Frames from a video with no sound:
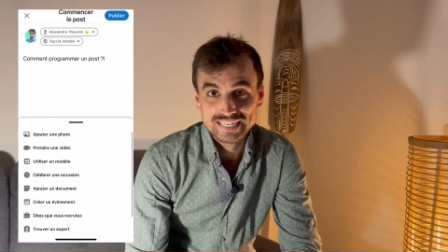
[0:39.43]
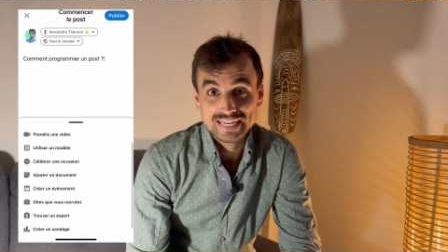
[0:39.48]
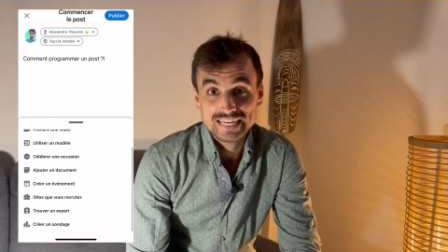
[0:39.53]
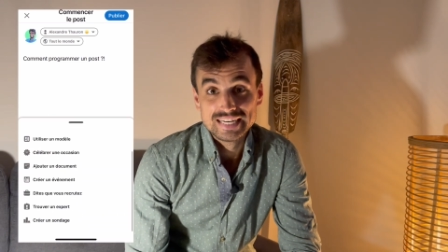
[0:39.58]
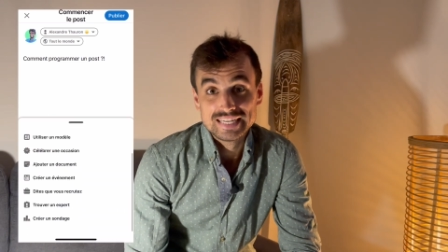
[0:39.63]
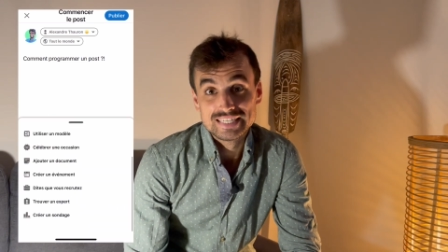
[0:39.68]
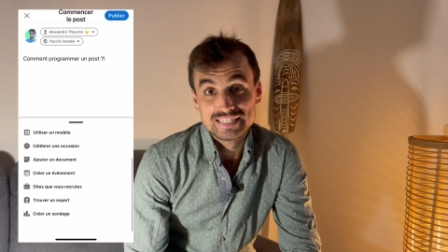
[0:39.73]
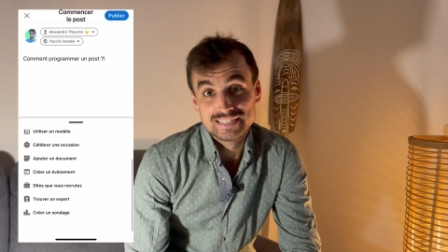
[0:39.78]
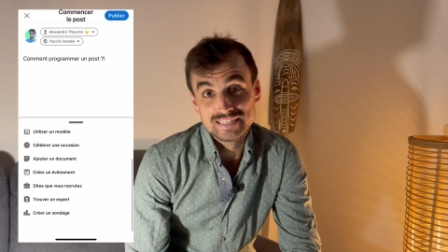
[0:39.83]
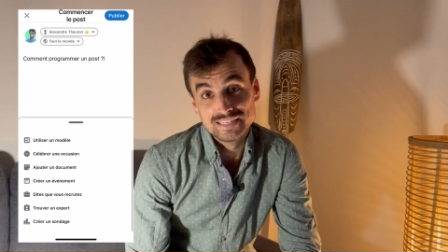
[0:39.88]

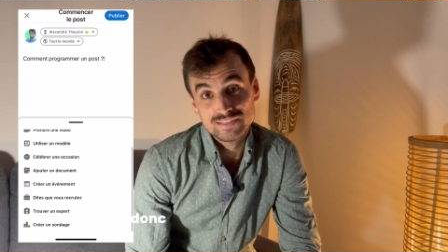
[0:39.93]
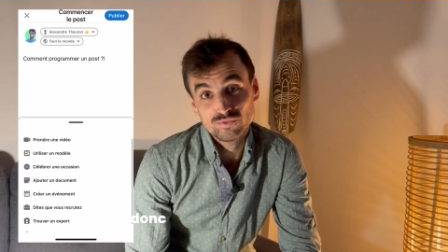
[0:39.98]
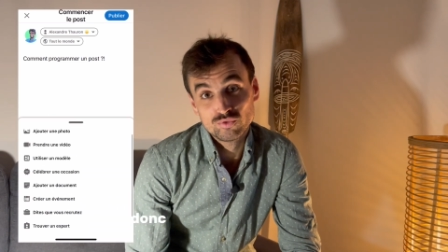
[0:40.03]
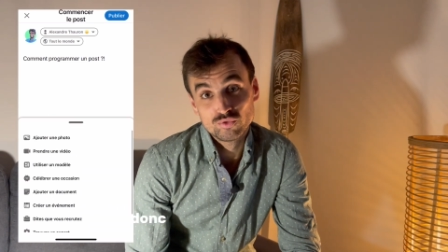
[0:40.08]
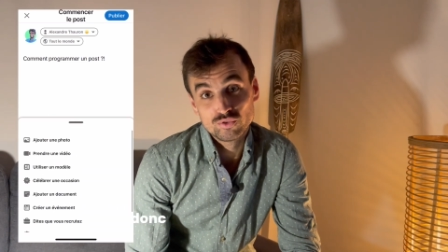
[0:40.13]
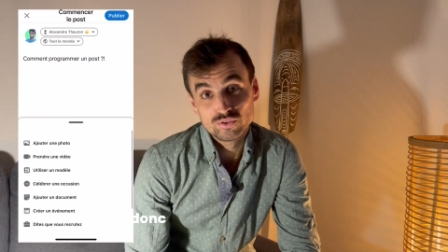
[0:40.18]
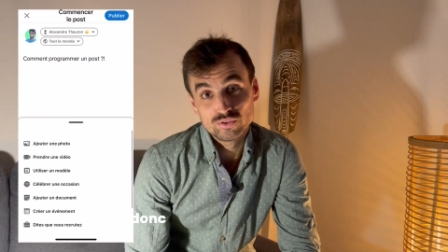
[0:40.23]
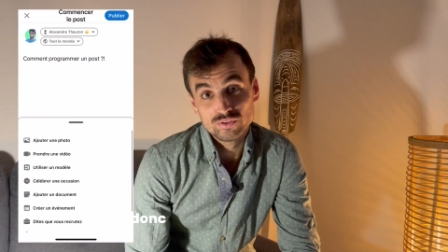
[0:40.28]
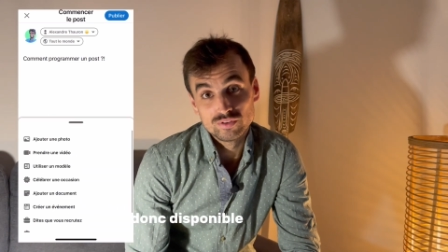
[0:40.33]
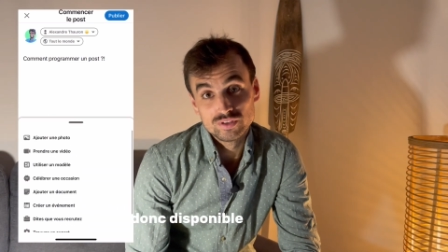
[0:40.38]
C'est
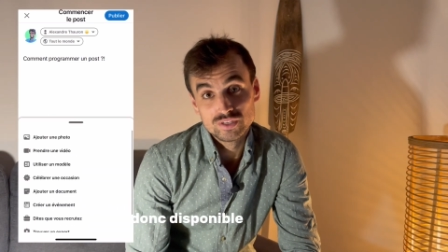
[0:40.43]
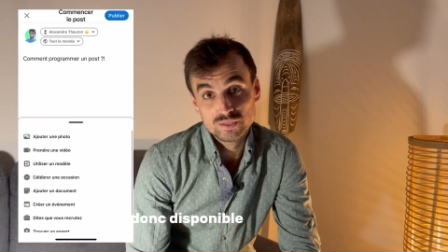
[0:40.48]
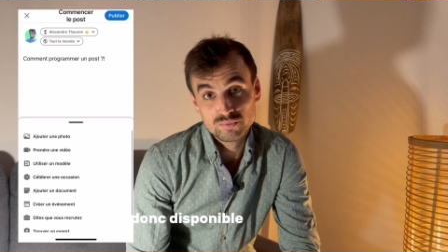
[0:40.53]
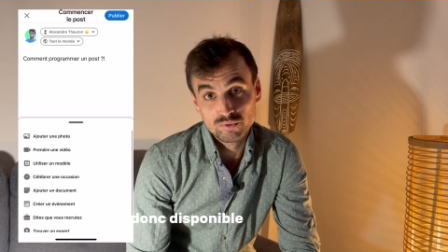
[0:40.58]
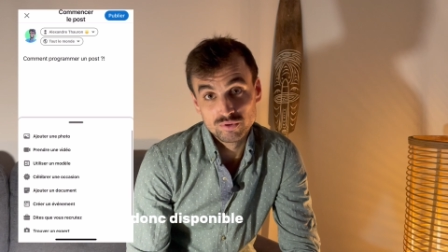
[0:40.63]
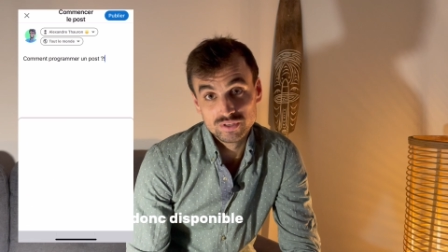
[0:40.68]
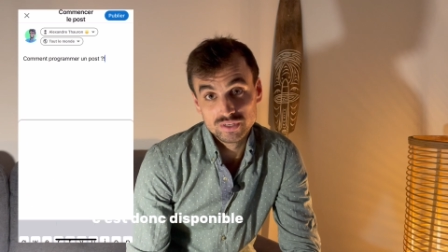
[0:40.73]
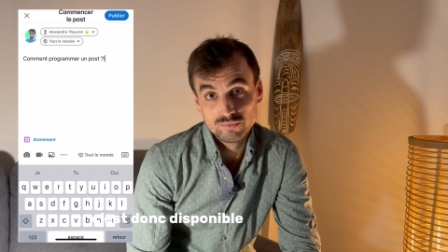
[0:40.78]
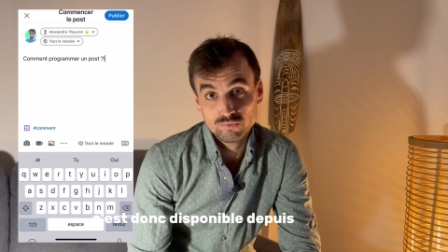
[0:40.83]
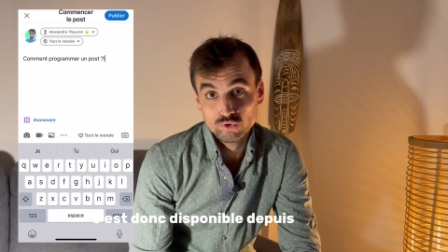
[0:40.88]
donc
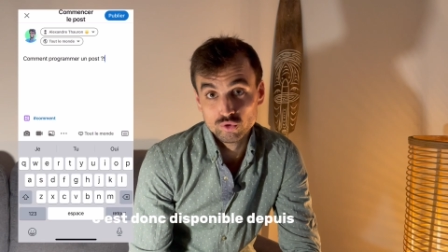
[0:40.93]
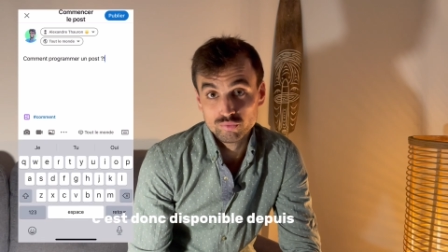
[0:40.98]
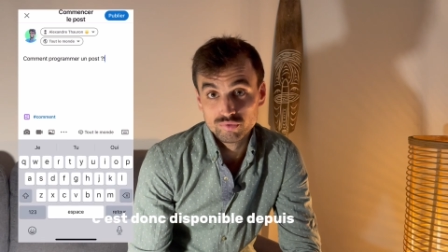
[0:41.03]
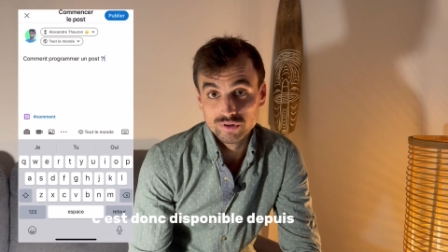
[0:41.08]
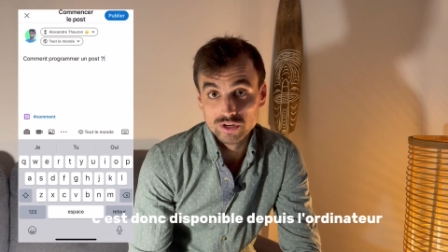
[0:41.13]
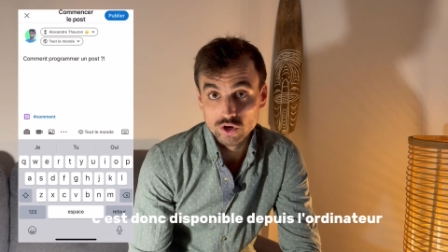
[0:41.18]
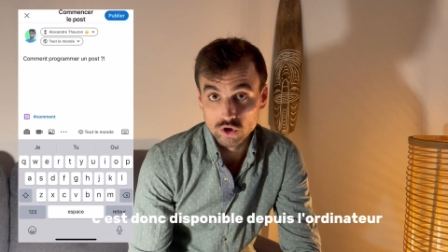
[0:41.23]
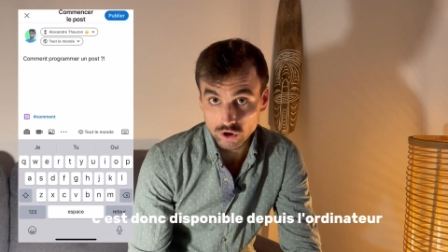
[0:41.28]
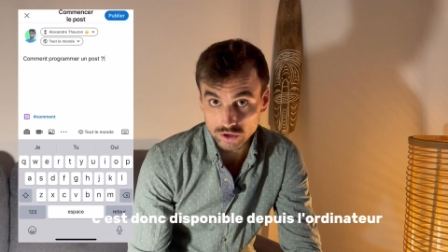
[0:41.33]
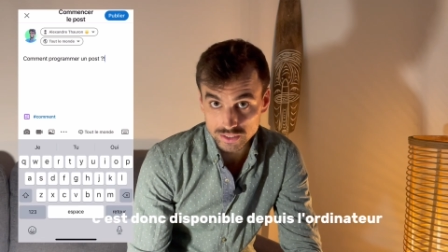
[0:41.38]
disponible
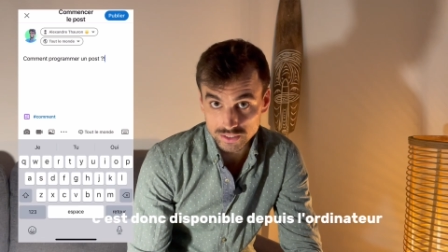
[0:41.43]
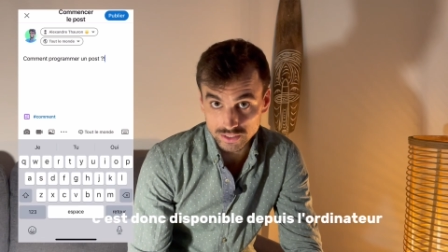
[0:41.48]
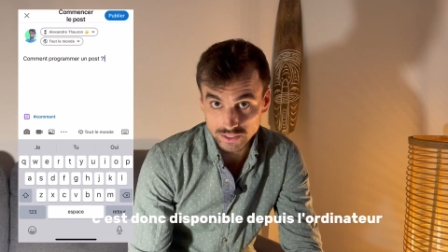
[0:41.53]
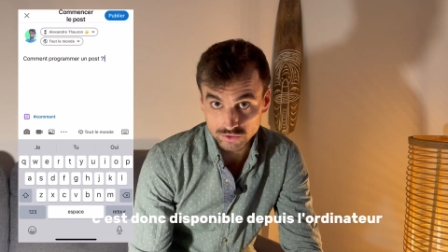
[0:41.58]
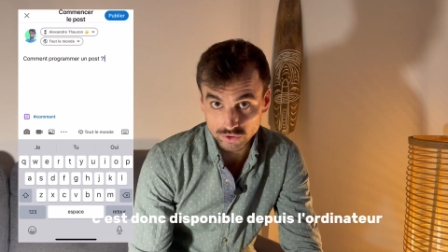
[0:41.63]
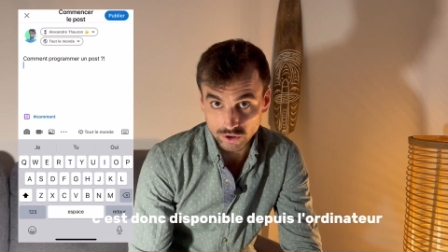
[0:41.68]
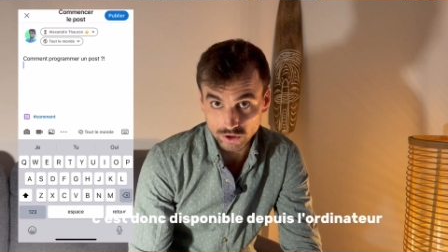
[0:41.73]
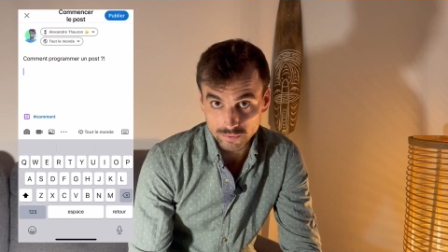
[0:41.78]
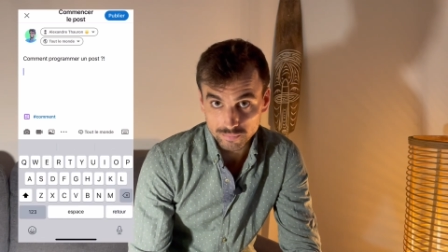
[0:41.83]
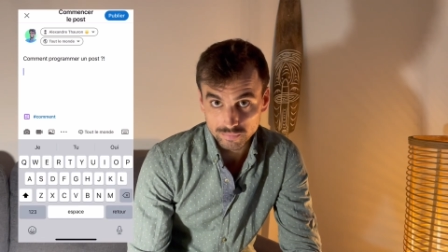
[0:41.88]
depuis
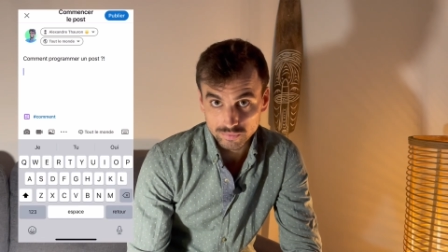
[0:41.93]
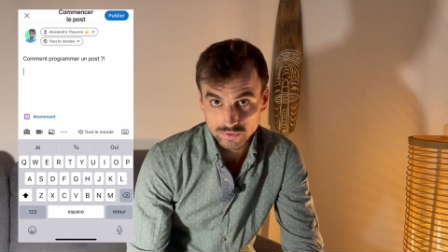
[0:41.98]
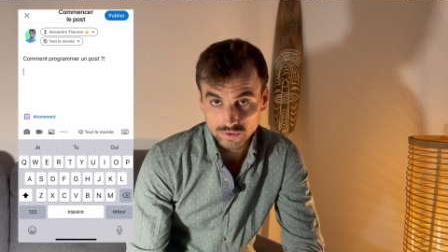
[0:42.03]
l'ordinateur.